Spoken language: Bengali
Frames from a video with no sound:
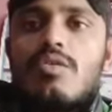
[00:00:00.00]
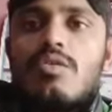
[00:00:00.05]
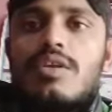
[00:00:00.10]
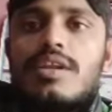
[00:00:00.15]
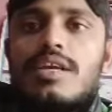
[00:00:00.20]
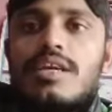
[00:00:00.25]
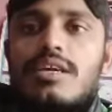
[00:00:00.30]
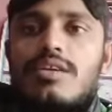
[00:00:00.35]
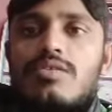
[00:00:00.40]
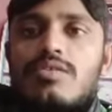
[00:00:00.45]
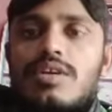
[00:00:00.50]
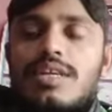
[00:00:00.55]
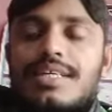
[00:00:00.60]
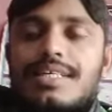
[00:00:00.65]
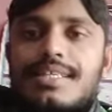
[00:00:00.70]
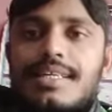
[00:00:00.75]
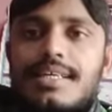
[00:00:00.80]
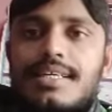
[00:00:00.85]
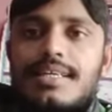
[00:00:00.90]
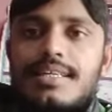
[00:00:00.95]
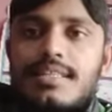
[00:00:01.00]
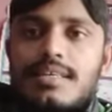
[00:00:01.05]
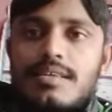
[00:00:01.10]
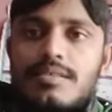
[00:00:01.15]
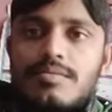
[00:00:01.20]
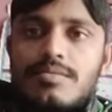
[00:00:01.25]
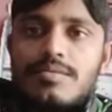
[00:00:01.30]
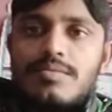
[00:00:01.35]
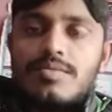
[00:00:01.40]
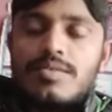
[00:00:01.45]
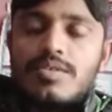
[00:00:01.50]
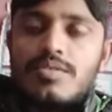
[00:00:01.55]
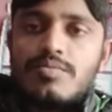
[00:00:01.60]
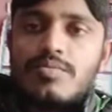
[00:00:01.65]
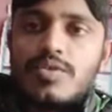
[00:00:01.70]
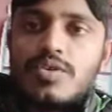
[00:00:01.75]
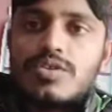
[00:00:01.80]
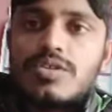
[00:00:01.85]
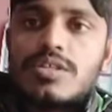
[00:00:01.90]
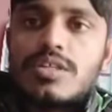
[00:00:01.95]
অনেকে অনেক জায়গা থেকে বিভিন্ন
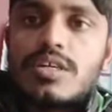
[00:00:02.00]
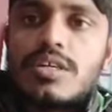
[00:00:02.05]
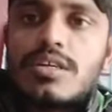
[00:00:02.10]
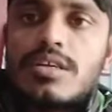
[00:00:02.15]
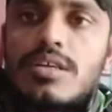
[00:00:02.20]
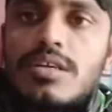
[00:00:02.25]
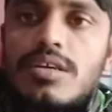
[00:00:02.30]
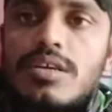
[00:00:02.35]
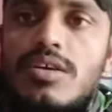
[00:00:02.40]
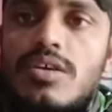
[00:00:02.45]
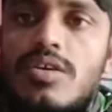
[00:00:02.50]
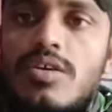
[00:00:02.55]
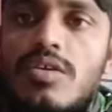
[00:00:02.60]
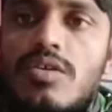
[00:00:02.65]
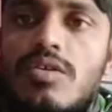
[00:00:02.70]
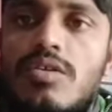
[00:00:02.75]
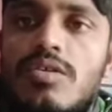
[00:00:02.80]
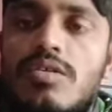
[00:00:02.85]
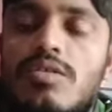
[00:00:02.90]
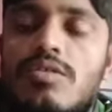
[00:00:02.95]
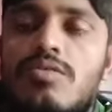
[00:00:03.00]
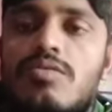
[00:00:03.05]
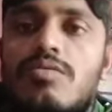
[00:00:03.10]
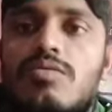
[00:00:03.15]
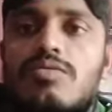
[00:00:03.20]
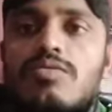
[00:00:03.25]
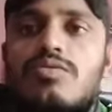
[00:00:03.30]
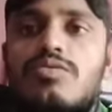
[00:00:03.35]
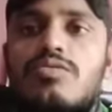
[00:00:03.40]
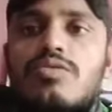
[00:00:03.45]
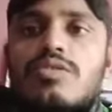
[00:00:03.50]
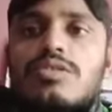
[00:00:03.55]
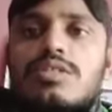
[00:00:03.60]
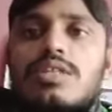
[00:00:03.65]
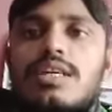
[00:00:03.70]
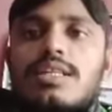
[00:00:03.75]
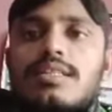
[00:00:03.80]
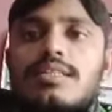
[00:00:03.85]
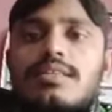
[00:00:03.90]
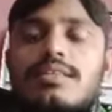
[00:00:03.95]
প্রশ্নের উত্তর
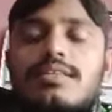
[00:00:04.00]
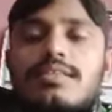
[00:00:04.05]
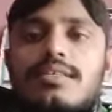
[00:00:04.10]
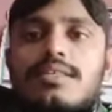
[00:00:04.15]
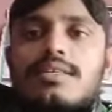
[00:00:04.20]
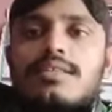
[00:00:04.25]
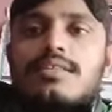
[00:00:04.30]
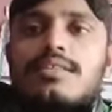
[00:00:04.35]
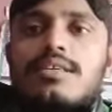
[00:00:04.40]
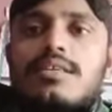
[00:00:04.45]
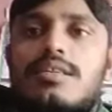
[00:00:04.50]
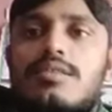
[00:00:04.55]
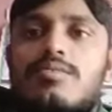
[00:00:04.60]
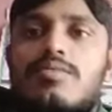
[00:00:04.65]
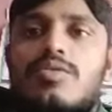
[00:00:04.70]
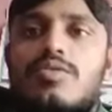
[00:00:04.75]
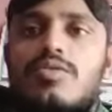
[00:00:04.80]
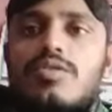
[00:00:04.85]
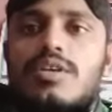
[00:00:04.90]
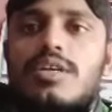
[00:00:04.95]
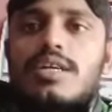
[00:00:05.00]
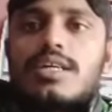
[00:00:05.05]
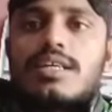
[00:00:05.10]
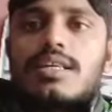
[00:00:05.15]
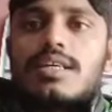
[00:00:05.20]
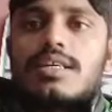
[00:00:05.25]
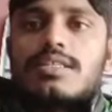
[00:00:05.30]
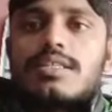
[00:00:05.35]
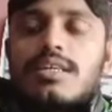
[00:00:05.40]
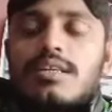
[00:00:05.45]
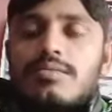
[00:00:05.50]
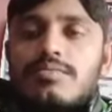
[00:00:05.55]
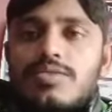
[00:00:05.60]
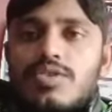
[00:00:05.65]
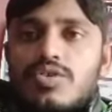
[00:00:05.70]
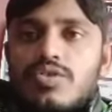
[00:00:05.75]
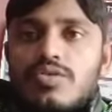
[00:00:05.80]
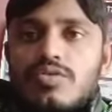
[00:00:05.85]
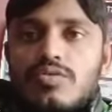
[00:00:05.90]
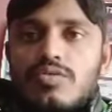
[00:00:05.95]
জানতে চেয়েছেন এবং অনেক না জানা
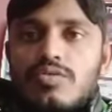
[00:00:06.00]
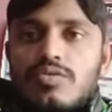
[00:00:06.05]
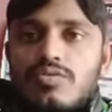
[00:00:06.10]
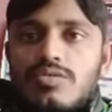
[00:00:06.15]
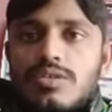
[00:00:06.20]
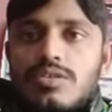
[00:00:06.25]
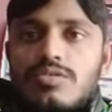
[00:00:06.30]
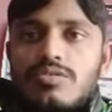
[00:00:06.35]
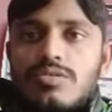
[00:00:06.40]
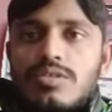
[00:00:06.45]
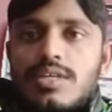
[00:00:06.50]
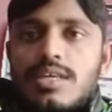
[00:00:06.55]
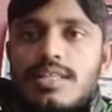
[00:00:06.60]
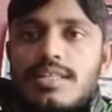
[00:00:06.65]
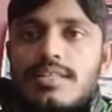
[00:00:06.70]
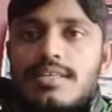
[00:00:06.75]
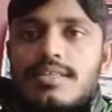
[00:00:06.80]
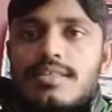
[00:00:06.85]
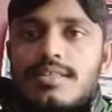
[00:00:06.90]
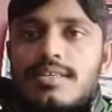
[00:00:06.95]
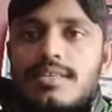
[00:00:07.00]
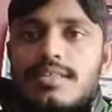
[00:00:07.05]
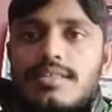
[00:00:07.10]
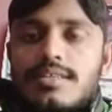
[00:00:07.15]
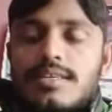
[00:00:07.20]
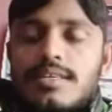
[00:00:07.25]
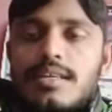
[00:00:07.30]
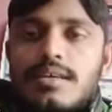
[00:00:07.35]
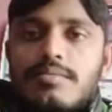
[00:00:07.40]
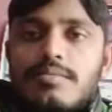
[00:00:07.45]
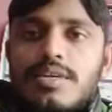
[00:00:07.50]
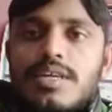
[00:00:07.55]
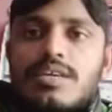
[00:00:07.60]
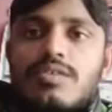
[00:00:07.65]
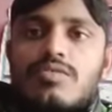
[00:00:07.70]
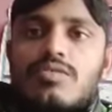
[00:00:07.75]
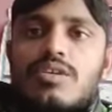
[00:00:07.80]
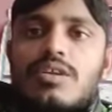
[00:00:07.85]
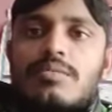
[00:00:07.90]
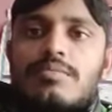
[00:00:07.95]
বিষয়গুলো কিন্তু জানতে চেয়েছেন আমরা
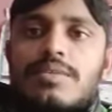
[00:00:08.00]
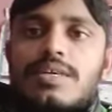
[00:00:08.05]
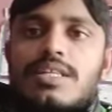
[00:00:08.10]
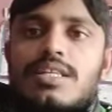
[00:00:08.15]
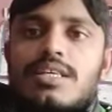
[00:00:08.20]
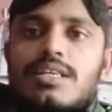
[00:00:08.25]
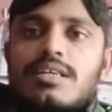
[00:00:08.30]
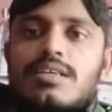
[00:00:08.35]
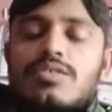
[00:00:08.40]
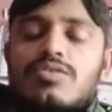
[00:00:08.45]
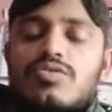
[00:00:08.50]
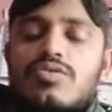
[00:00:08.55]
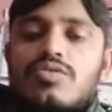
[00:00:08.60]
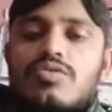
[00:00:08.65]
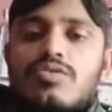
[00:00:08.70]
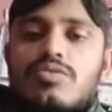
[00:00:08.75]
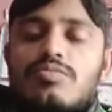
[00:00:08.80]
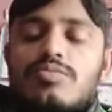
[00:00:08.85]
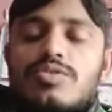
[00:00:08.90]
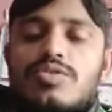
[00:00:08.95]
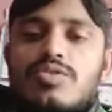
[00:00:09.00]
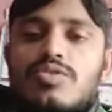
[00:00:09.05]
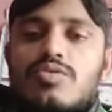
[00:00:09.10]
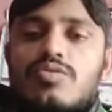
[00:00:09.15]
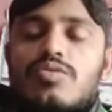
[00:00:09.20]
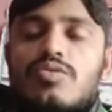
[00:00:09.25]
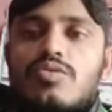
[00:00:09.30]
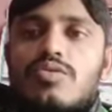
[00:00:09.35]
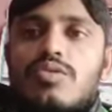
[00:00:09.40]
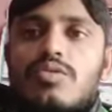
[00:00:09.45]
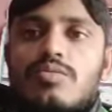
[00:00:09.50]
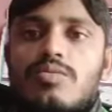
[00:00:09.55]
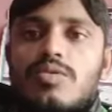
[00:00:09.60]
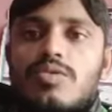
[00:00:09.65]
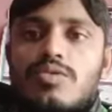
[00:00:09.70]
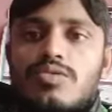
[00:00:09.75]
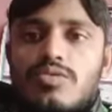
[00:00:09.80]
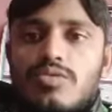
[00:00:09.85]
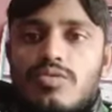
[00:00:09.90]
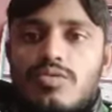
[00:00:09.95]
এখন আপনাদেরকে সকল বিষয়গুলোই
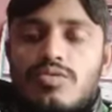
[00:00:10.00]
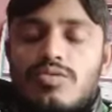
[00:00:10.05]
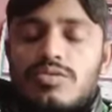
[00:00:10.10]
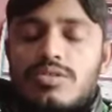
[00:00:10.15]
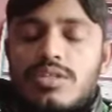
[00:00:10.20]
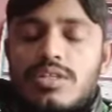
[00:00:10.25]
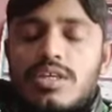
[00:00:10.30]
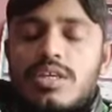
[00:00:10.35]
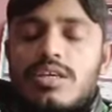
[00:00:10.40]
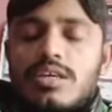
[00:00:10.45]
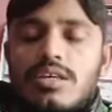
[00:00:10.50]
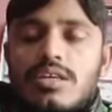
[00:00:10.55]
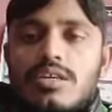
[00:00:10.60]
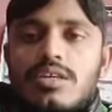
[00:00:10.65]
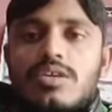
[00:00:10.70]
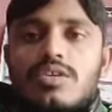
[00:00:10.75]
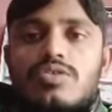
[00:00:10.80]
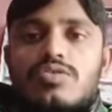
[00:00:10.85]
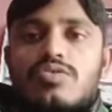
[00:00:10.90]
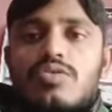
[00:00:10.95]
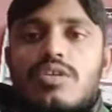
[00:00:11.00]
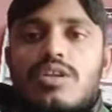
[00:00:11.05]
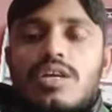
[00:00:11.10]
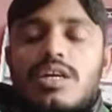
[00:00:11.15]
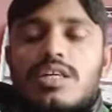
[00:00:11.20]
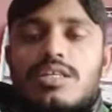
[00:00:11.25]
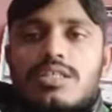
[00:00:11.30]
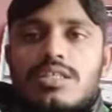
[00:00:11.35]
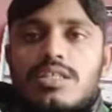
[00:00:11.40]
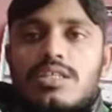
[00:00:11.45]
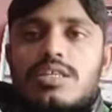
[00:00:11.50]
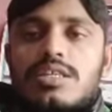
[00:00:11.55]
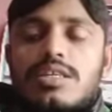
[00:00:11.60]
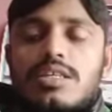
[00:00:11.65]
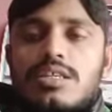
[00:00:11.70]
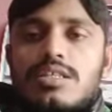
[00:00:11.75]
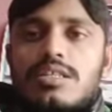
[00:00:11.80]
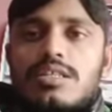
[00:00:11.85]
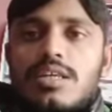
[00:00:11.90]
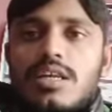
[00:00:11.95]
অবগত করতে চলে আসছি
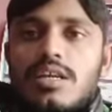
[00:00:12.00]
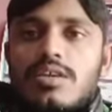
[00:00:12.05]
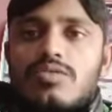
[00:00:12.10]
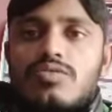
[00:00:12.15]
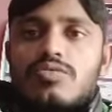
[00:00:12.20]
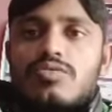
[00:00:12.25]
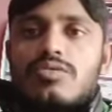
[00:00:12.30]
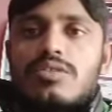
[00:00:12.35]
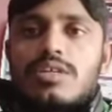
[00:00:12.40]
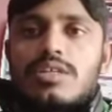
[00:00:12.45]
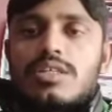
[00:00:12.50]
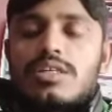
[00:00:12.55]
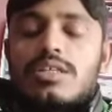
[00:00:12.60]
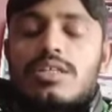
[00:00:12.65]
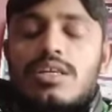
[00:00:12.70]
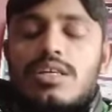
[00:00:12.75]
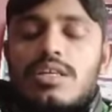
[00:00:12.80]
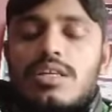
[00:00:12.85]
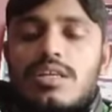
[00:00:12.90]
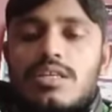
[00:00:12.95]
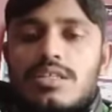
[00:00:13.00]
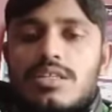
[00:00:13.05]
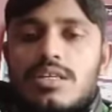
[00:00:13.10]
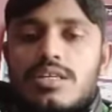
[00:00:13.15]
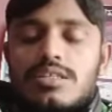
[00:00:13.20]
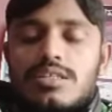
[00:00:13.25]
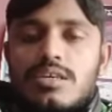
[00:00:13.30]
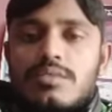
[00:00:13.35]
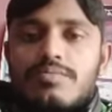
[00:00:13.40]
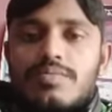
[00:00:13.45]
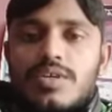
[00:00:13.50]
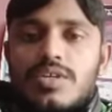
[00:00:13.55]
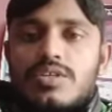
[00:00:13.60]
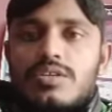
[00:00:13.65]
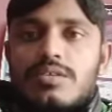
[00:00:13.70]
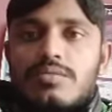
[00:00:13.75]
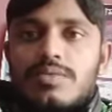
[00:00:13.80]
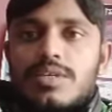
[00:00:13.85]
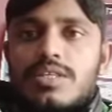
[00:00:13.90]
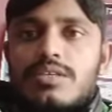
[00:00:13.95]
যারা নতুন আছেন চ্যানেলটি সাবস্ক্রাইব
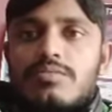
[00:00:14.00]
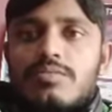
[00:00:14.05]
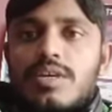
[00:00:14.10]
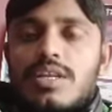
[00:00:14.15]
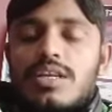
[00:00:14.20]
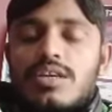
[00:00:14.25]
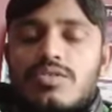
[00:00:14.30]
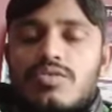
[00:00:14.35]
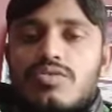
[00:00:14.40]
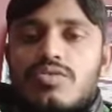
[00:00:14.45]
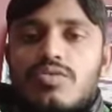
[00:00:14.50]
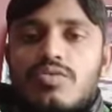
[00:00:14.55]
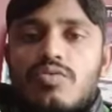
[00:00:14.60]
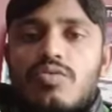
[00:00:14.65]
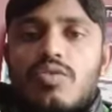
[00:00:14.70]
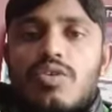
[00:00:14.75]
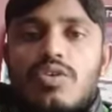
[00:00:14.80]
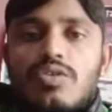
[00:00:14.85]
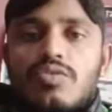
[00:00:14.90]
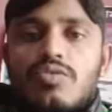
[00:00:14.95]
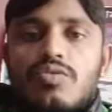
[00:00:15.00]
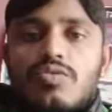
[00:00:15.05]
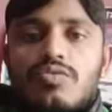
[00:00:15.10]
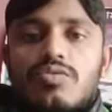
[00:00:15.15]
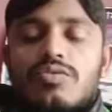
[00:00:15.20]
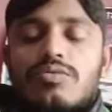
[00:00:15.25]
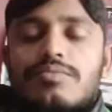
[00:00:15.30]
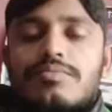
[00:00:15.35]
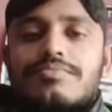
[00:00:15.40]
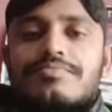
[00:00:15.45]
পাশাপাশি বেলাইকনটি অল করুন